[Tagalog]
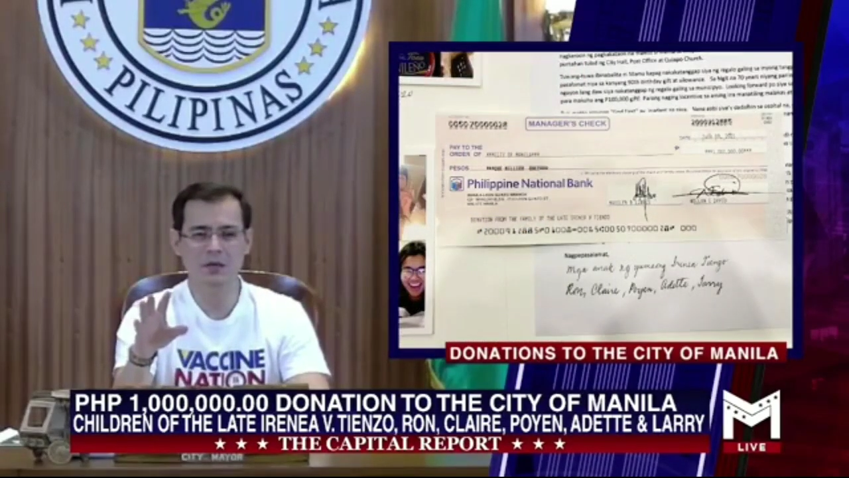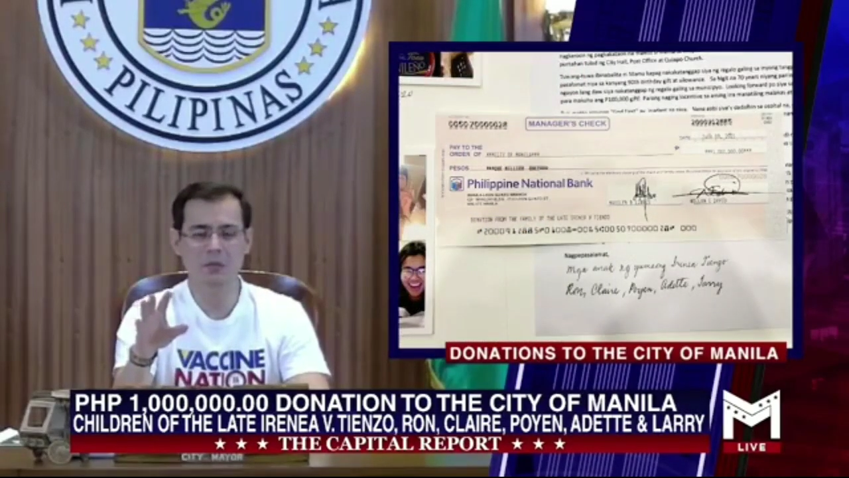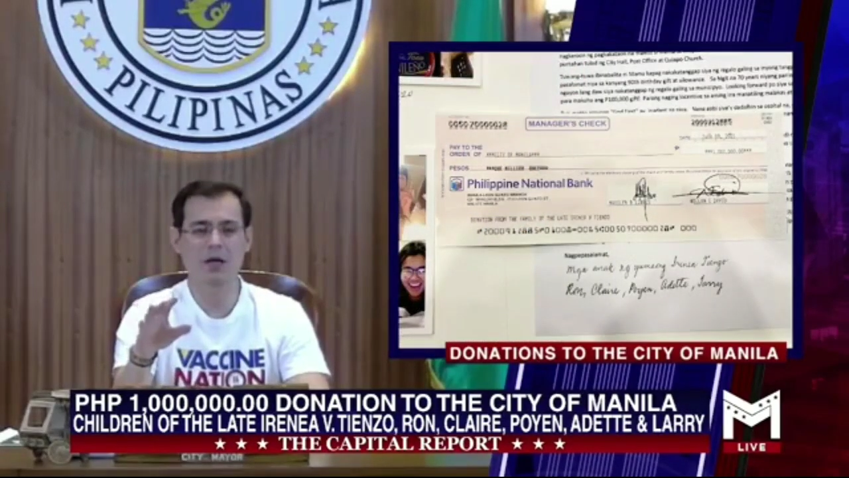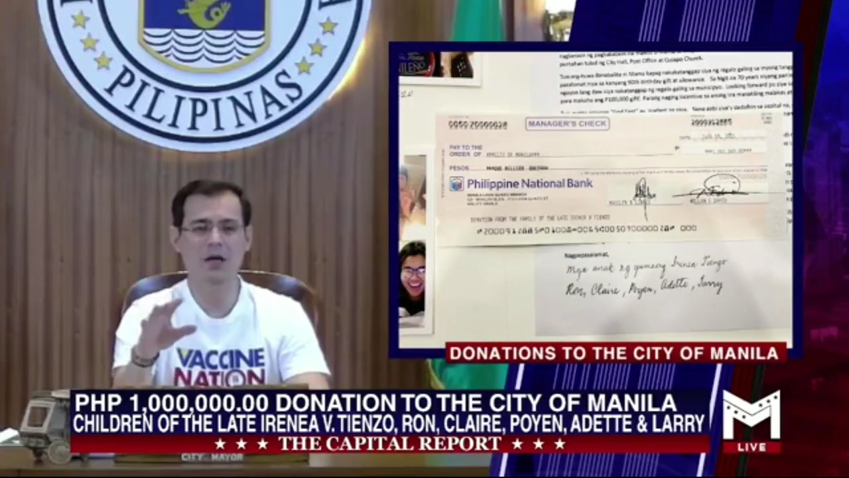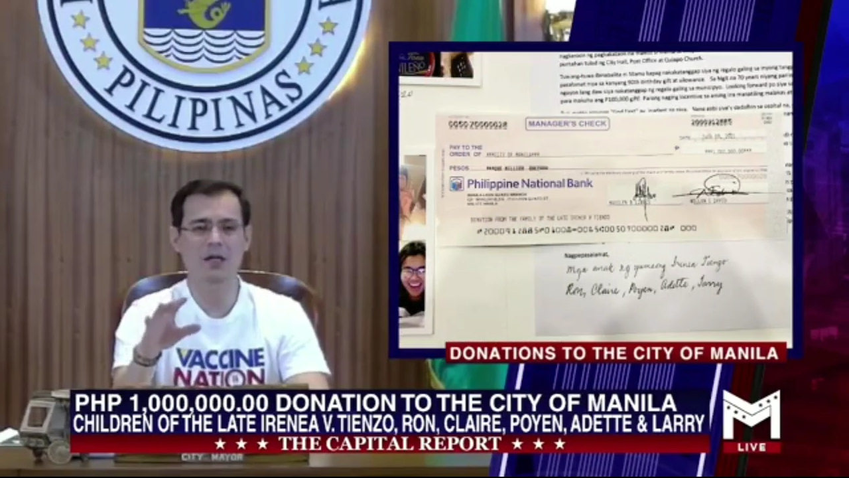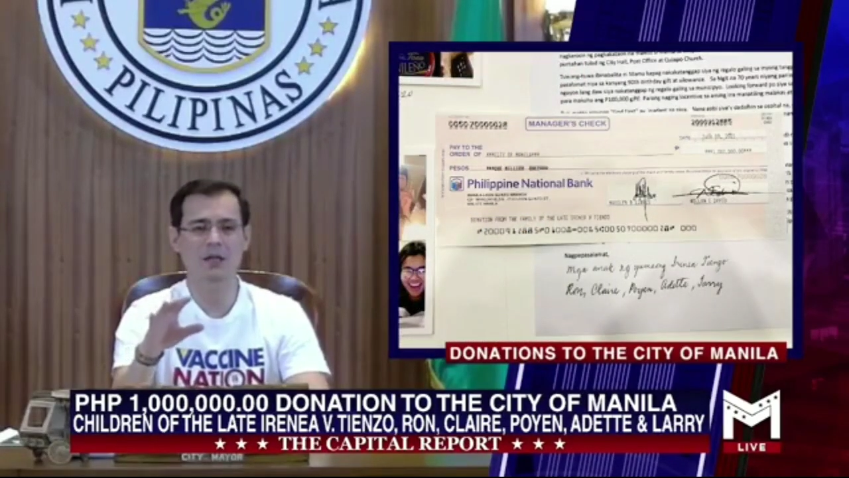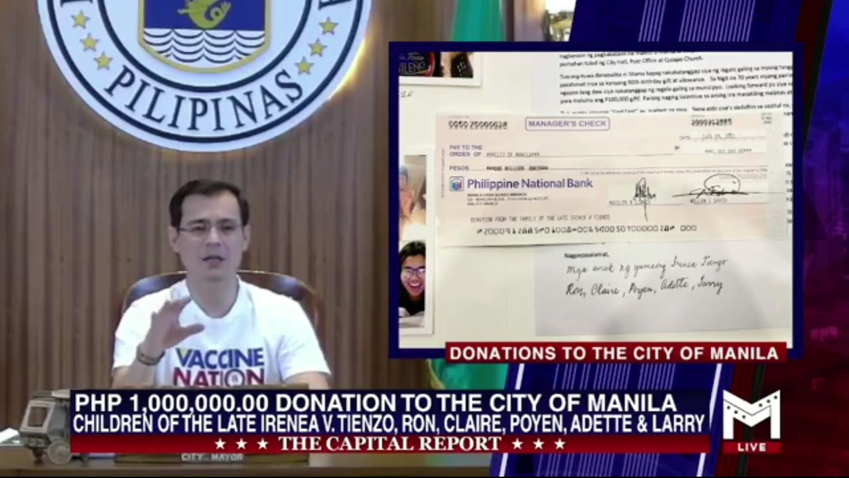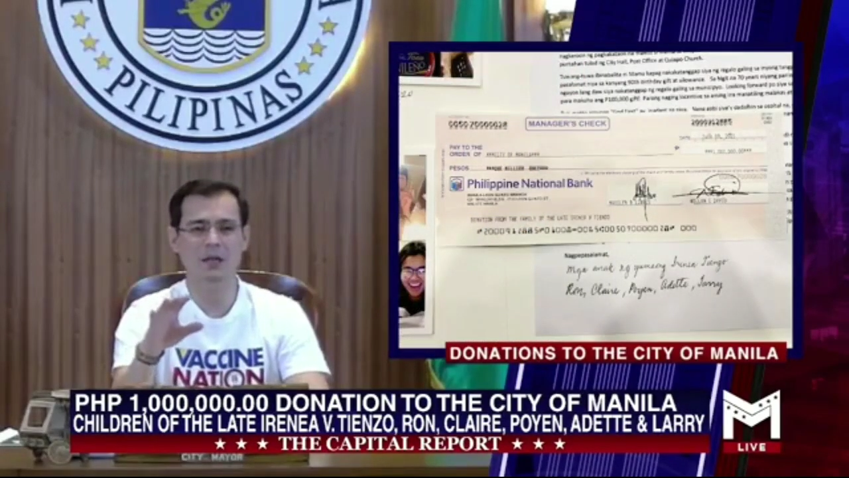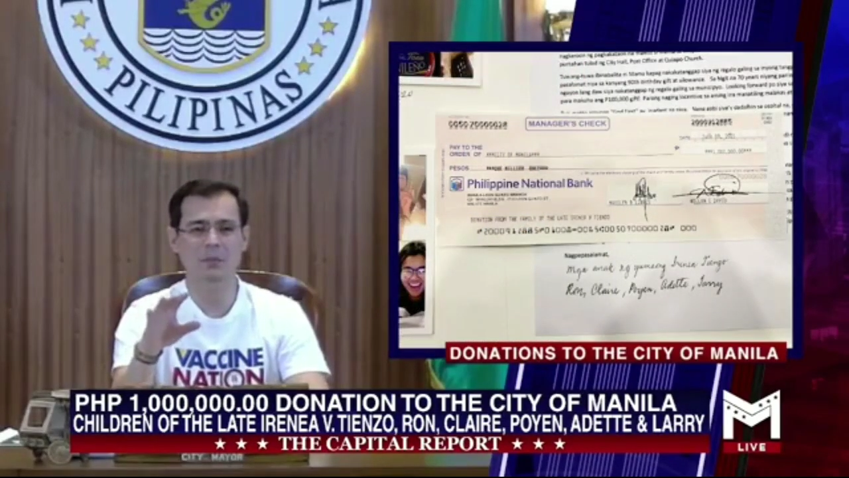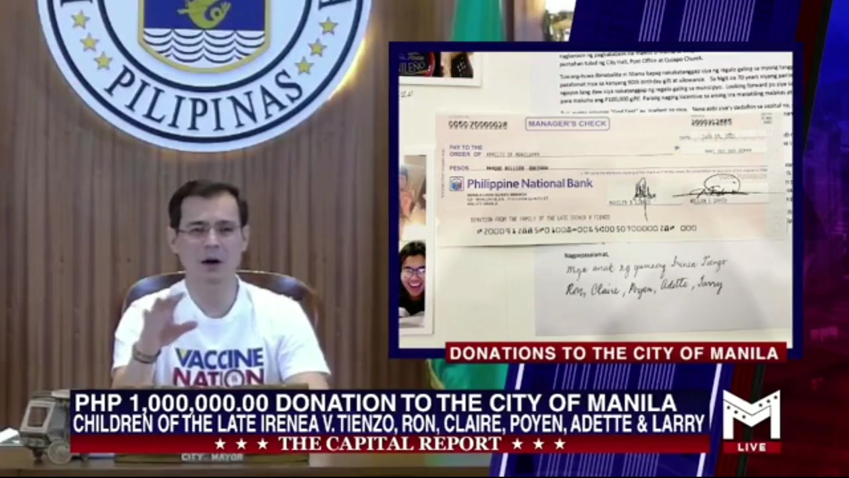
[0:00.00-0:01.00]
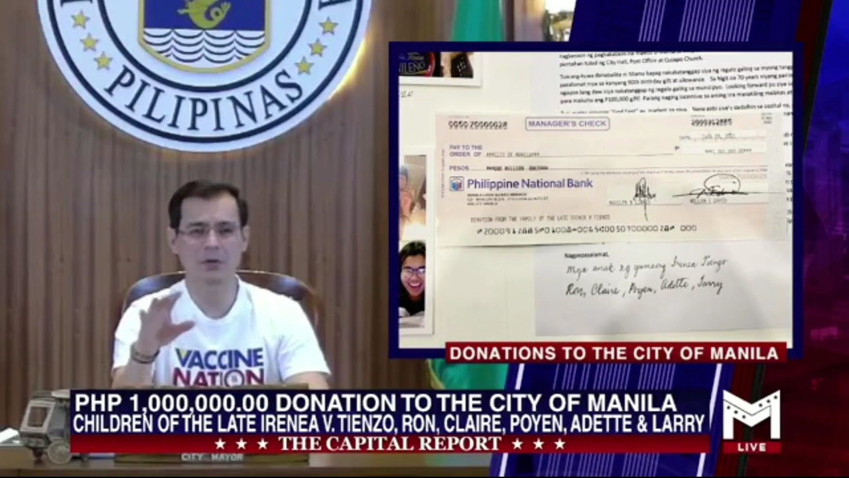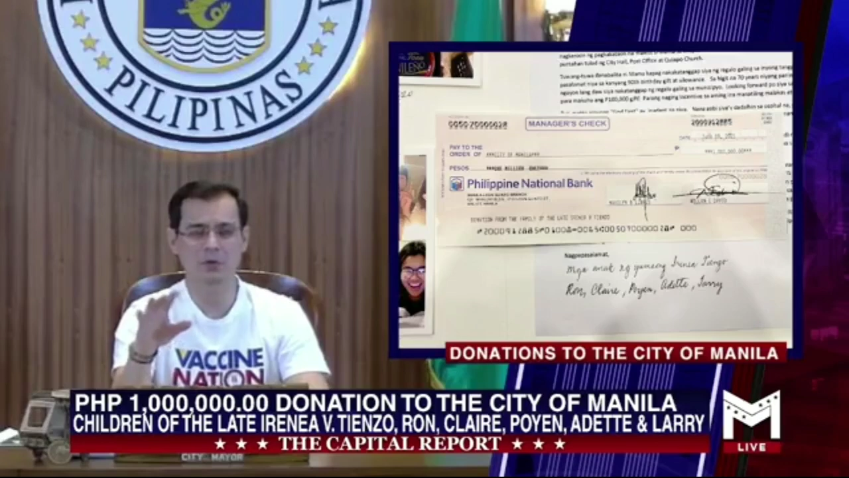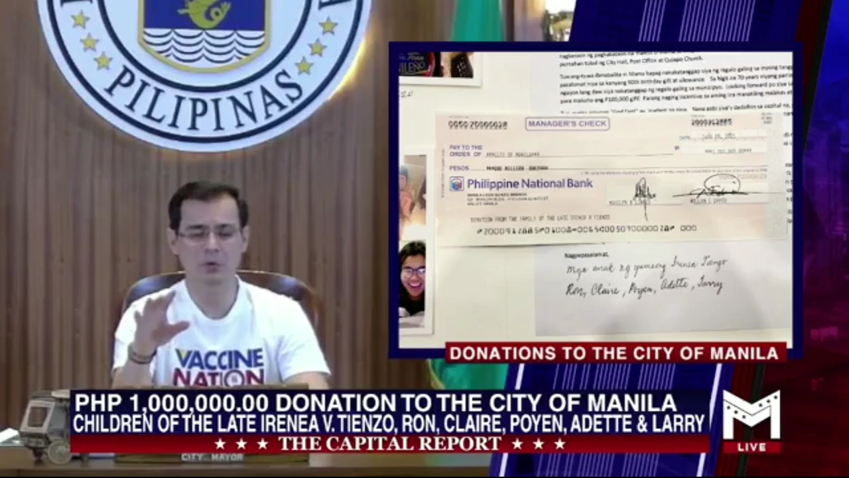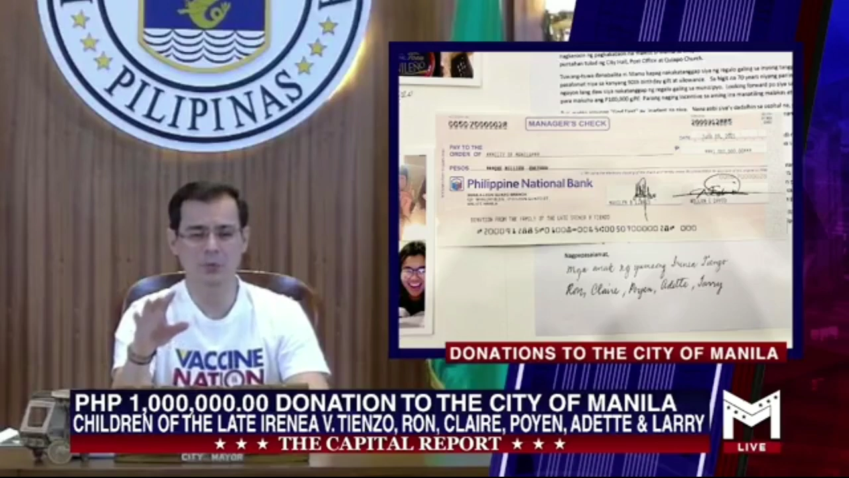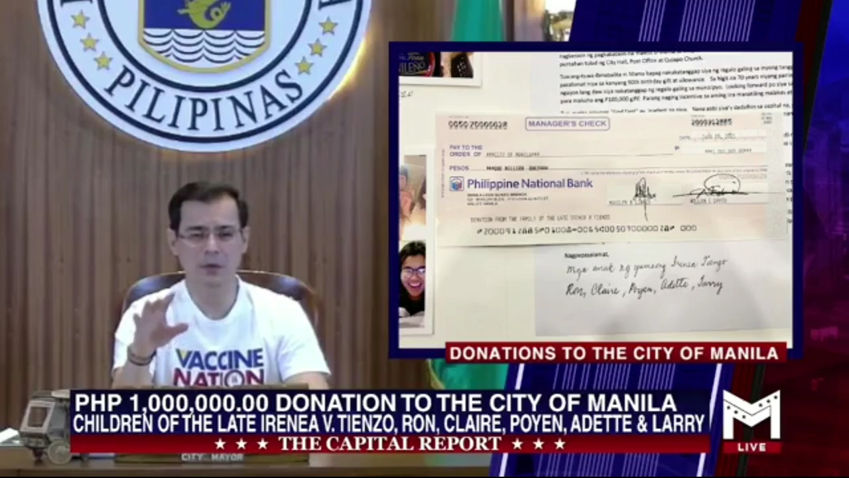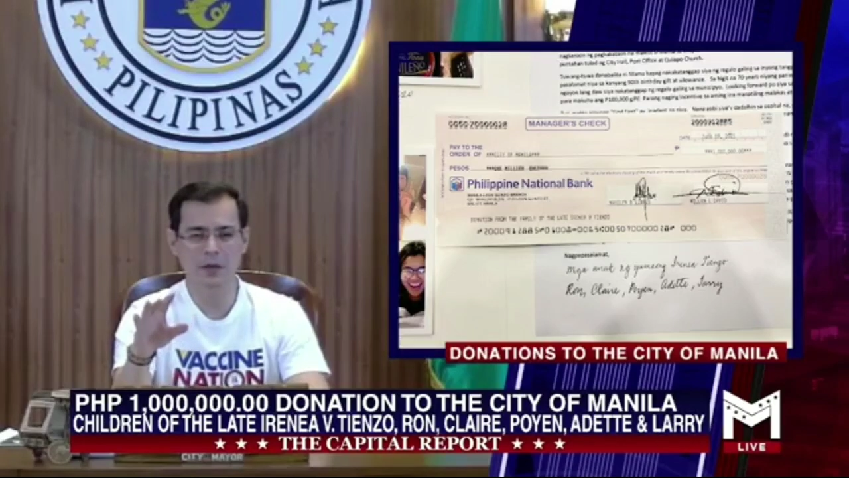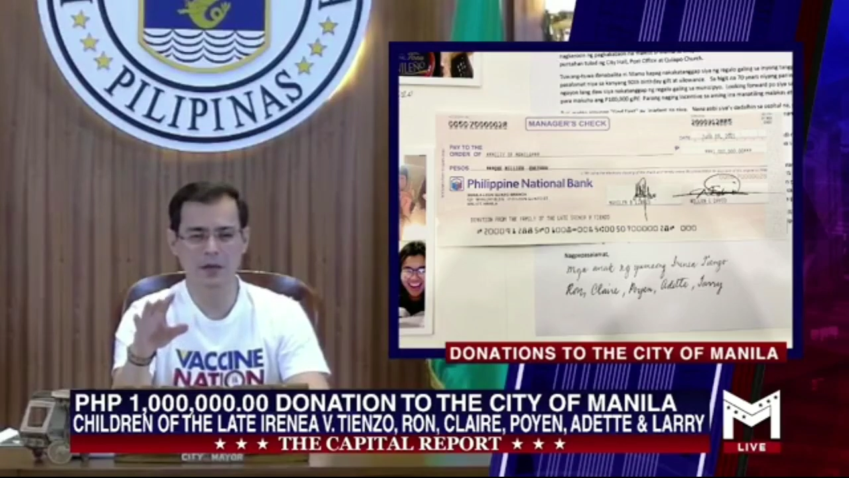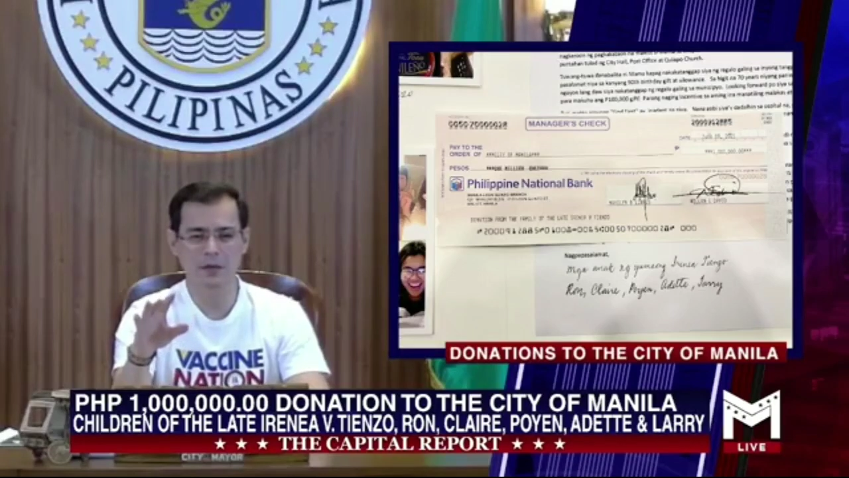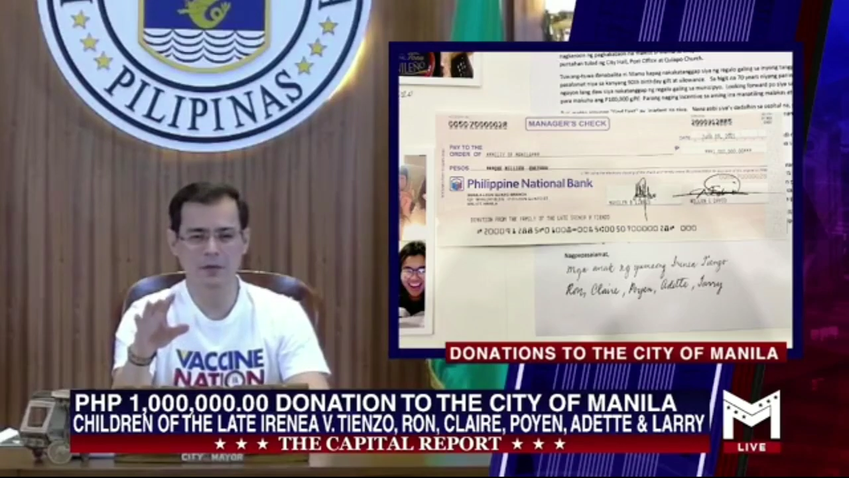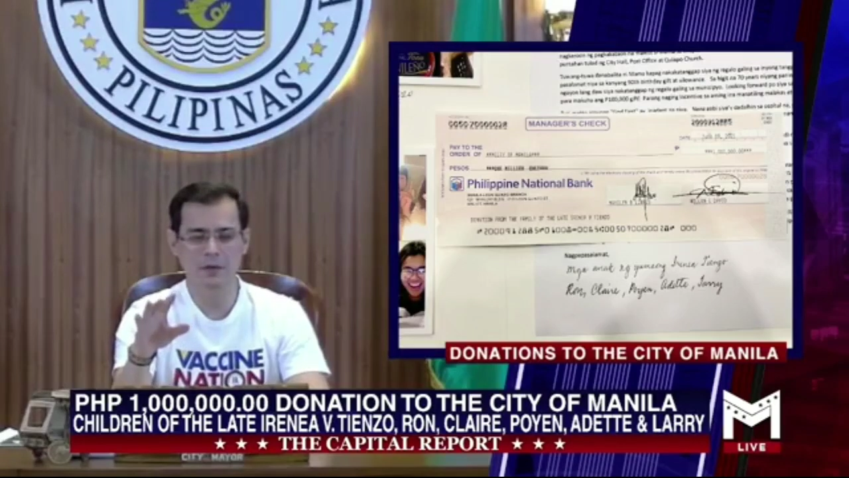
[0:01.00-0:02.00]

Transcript: o mga nagtatrabaho sa ospital.